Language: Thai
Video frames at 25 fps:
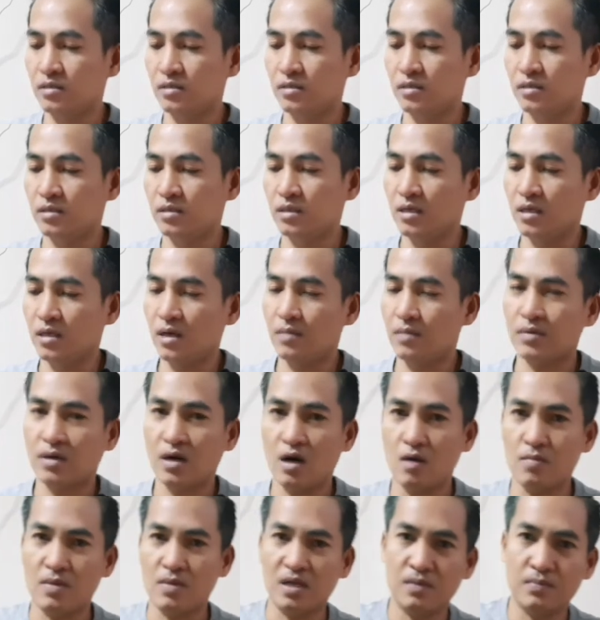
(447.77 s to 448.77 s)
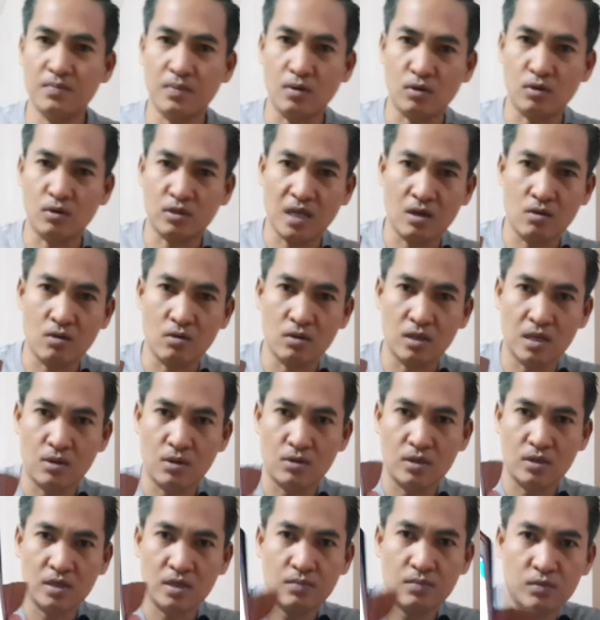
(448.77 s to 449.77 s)
นี่ครับเข้ามาที่เป๋าตังของเรา
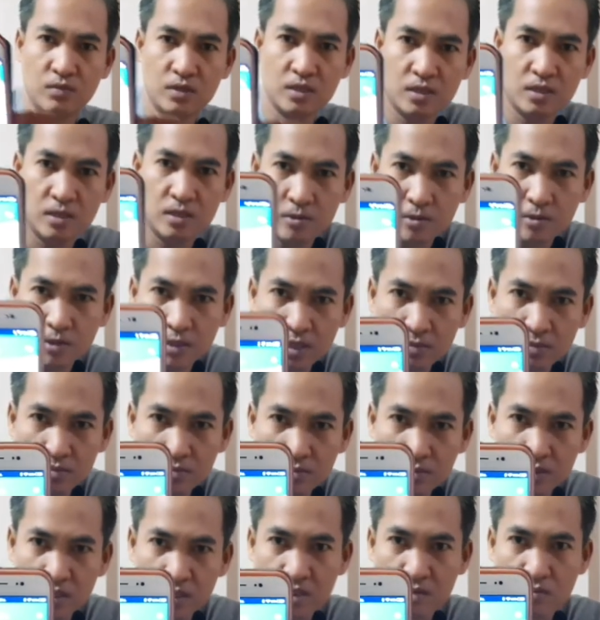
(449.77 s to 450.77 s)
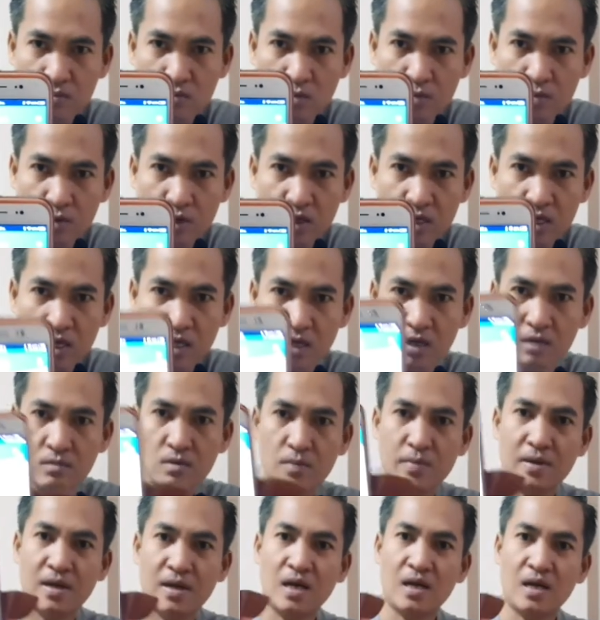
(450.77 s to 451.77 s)
นะครับนี่นะครับอาจจะมองไม่เห็นนะ
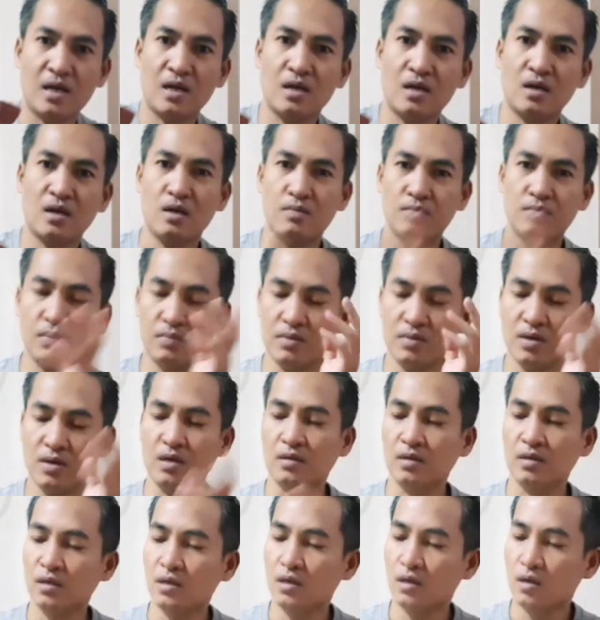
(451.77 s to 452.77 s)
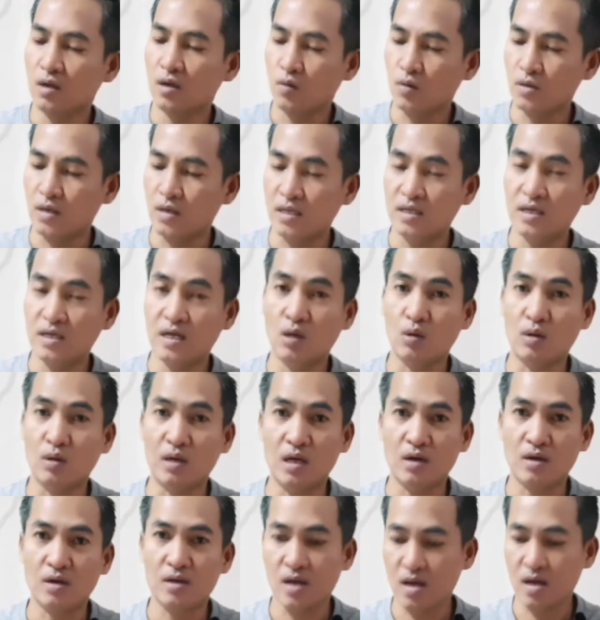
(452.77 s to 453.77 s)
ไม่เป็นไรฮะก็เพื่อนๆคนไหนที่โหลด
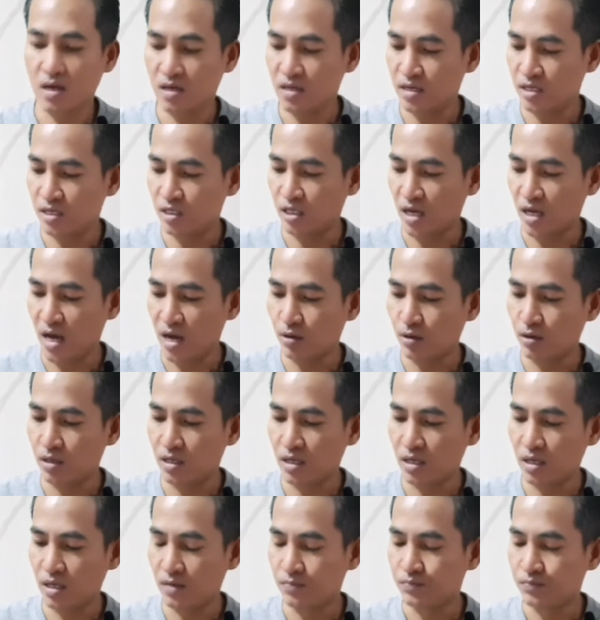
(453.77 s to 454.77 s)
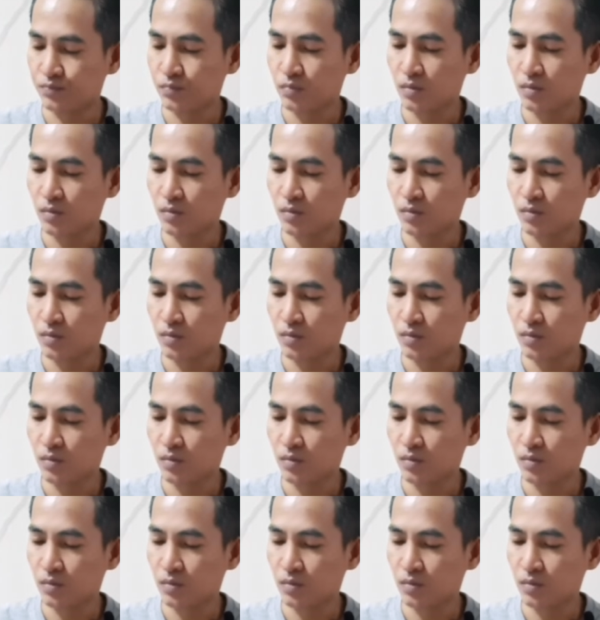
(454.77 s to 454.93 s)
แล้วก็ได้เคยใช้อยู่นะฮะ